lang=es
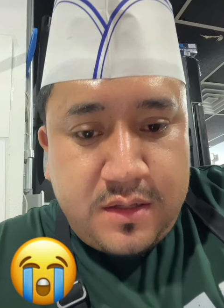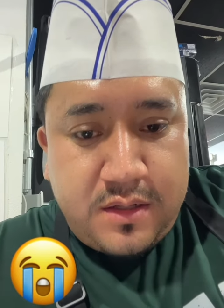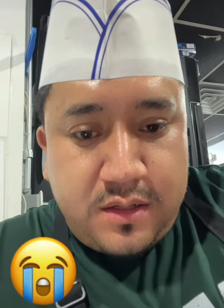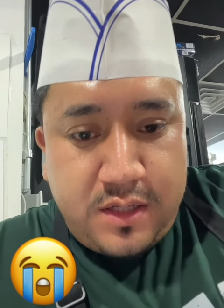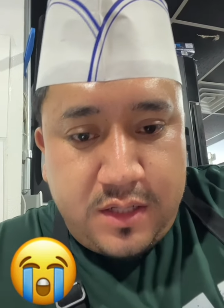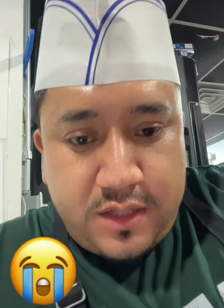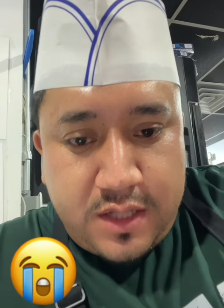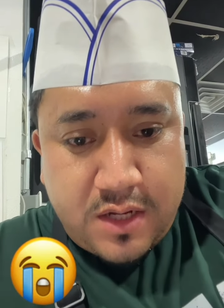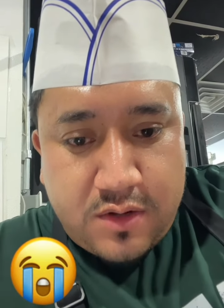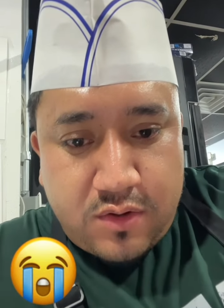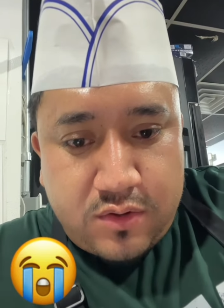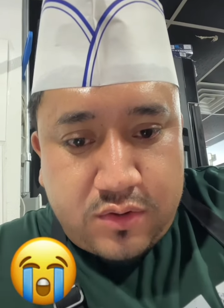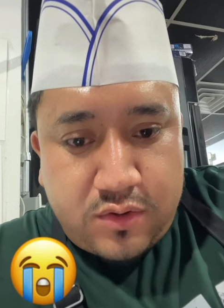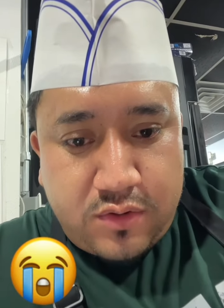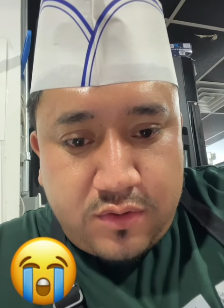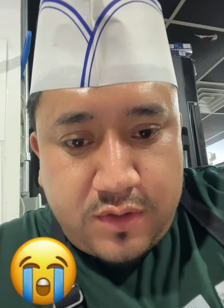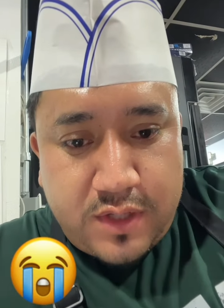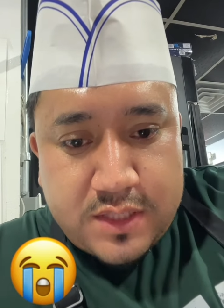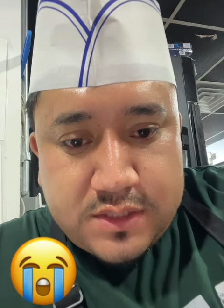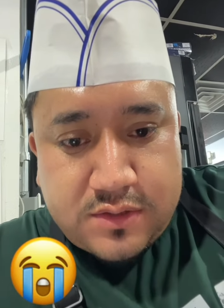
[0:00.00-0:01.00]
lidie con
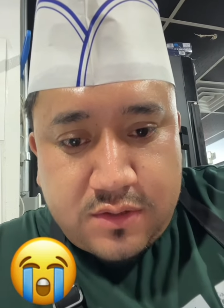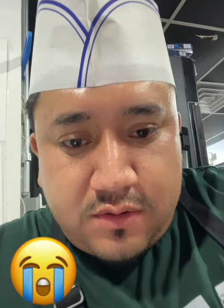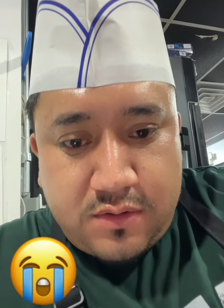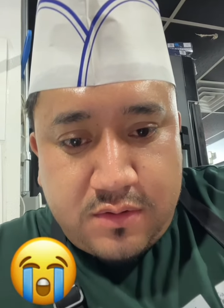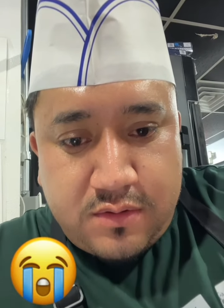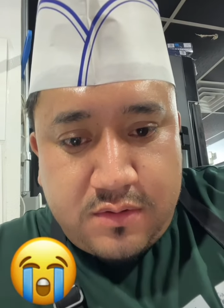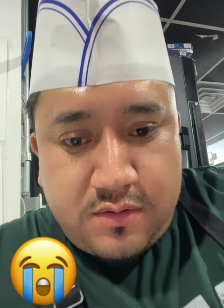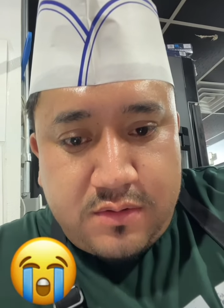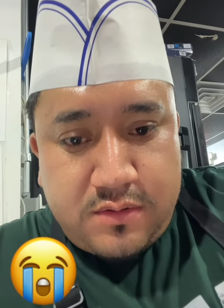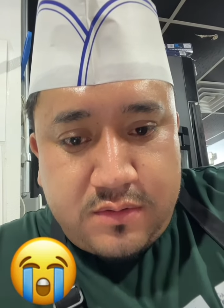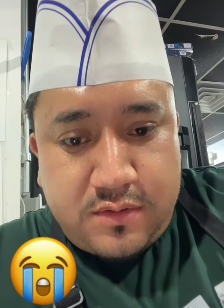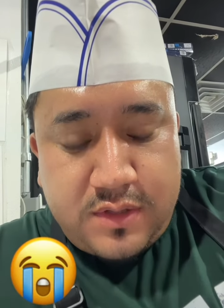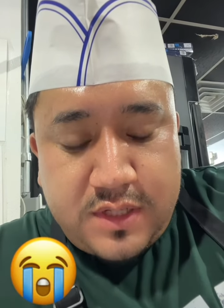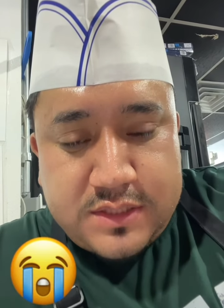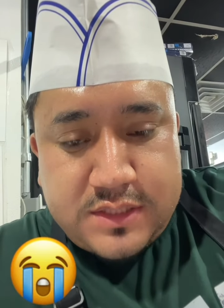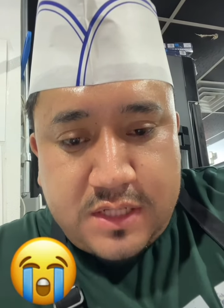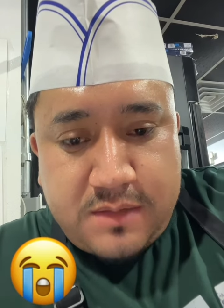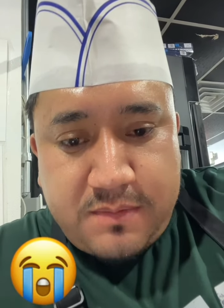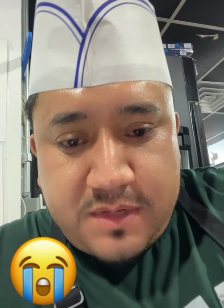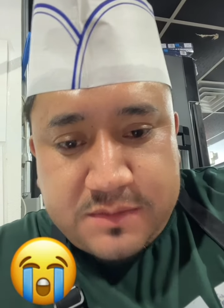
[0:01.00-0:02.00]
todo esto, no, no les
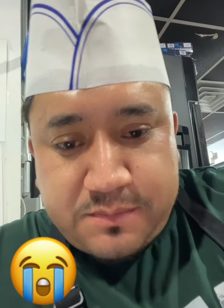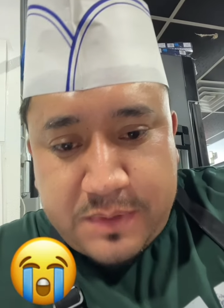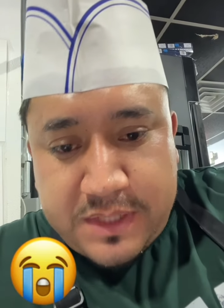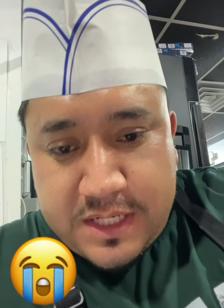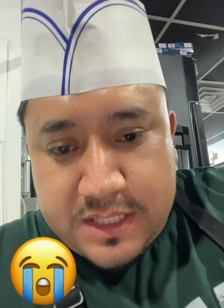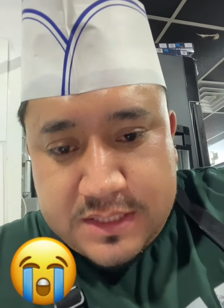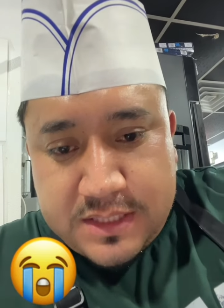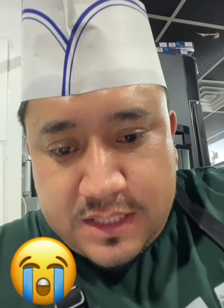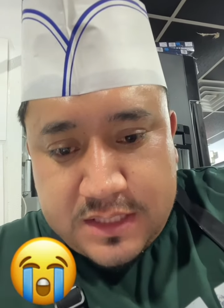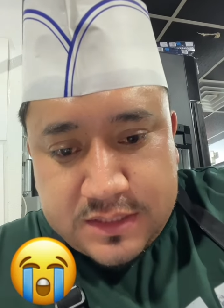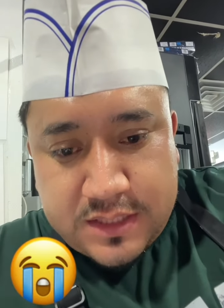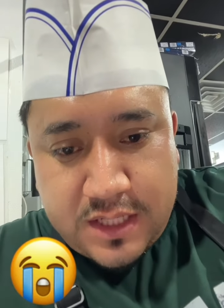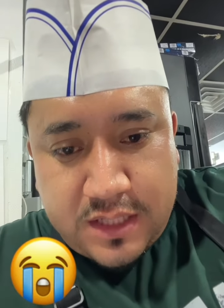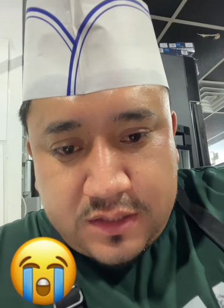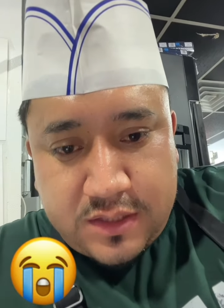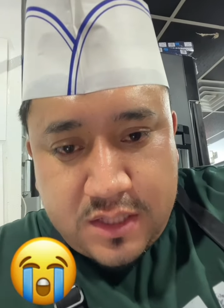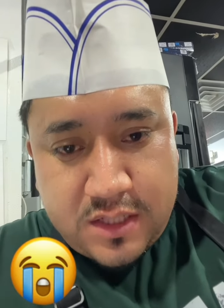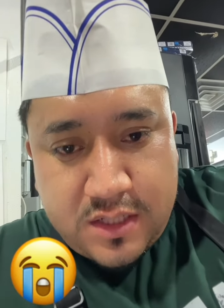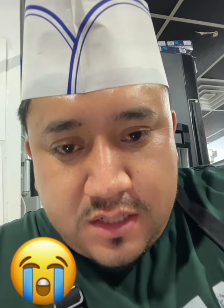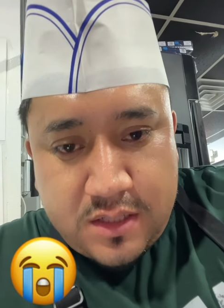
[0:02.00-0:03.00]
den más penas de las que ya
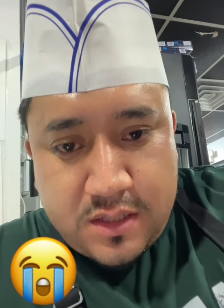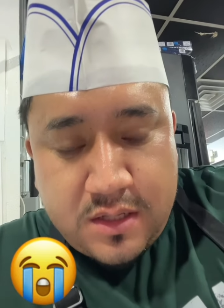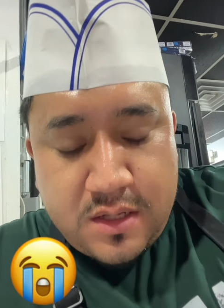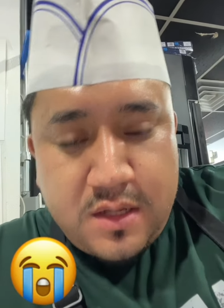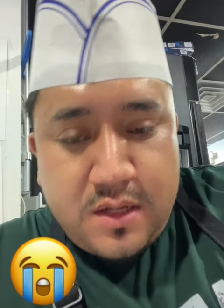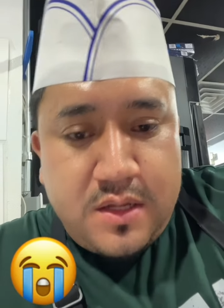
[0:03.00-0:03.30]
tienen